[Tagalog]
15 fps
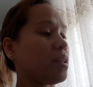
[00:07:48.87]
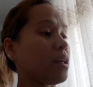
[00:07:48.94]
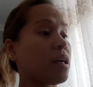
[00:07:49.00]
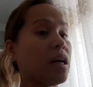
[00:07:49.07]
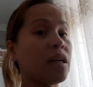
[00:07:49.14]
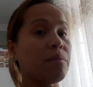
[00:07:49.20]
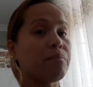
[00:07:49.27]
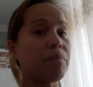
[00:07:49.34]

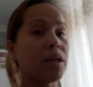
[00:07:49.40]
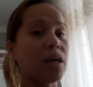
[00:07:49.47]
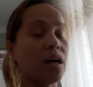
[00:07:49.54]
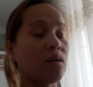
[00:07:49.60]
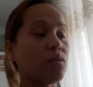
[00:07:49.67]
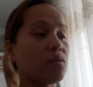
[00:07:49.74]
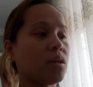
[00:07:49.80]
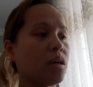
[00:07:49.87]
Naghanap
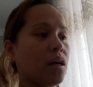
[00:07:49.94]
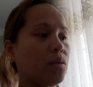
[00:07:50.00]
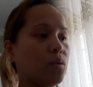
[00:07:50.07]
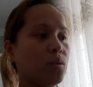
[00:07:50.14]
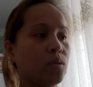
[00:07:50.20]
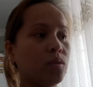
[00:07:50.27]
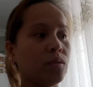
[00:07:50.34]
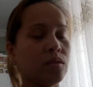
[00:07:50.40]
pala ako ng
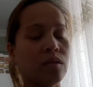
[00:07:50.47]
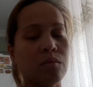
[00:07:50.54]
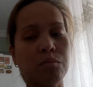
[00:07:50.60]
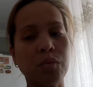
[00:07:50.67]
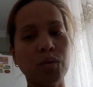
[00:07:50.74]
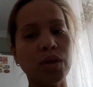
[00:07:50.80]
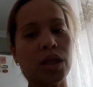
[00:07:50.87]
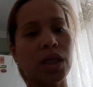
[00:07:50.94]
ano,
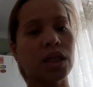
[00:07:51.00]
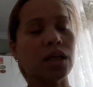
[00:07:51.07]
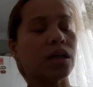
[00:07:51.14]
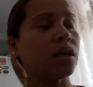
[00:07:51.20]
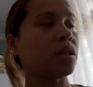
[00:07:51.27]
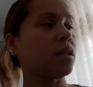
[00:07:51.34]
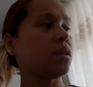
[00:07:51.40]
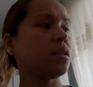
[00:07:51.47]
ng puti
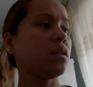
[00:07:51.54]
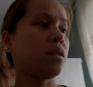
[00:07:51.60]
na